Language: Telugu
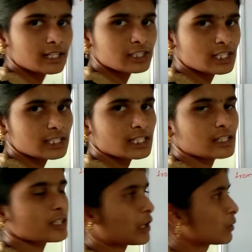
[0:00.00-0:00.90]
కన్సిడర్
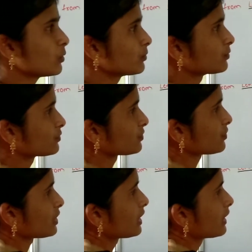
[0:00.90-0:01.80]
చేస్తాను
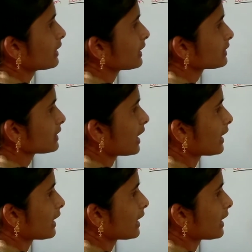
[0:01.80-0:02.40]
నెక్స్ట్